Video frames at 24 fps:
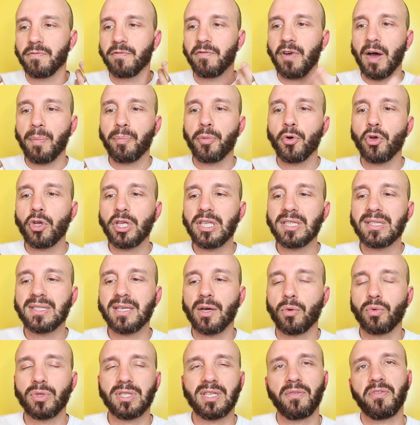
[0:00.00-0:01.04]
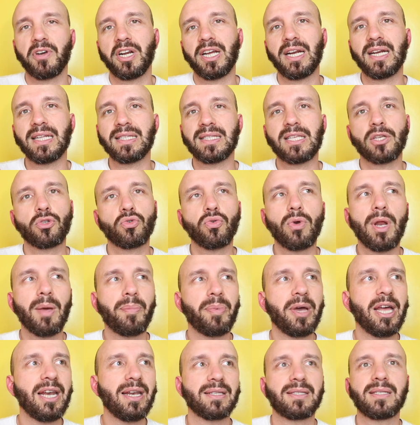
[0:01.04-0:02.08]
vaporizza questa fragranza sulla
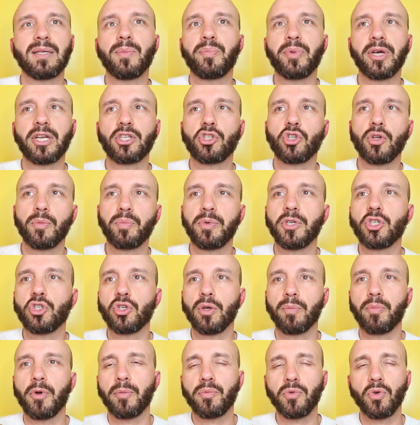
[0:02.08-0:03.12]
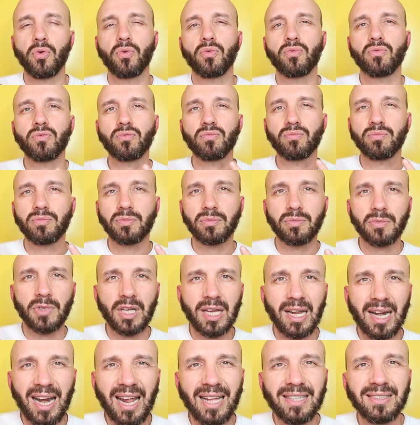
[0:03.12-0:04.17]
pelle si percepisce proprio un
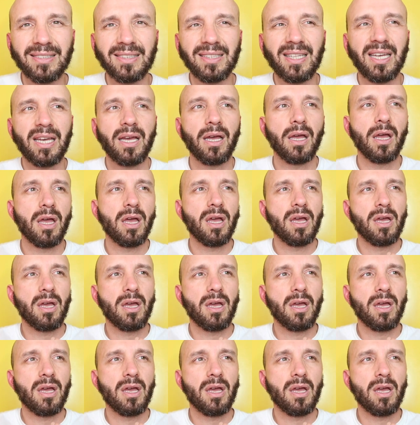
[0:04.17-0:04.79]
grande